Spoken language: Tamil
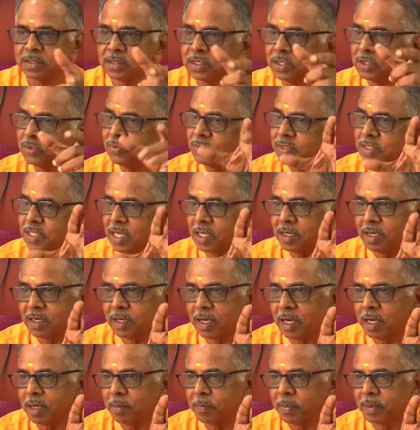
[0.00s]
சித்
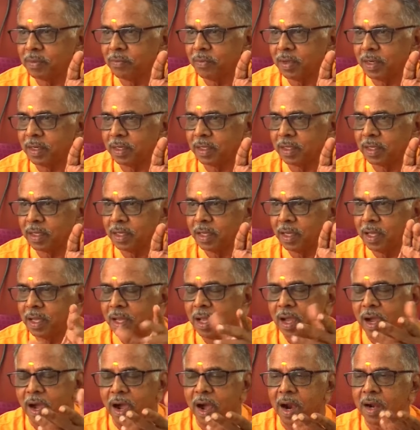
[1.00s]
விசாரம் நல்லா பண்ணுவாருங்க
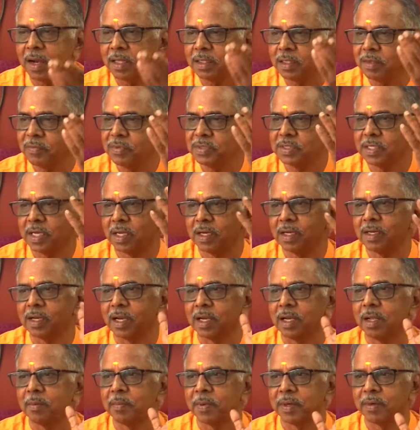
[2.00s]
ஆனந்த விசாரம்
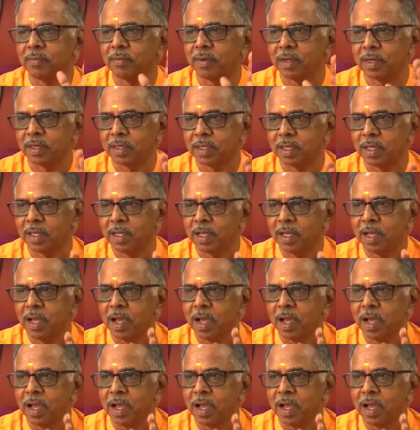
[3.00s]
நல்லா பண்ணுவாருங்க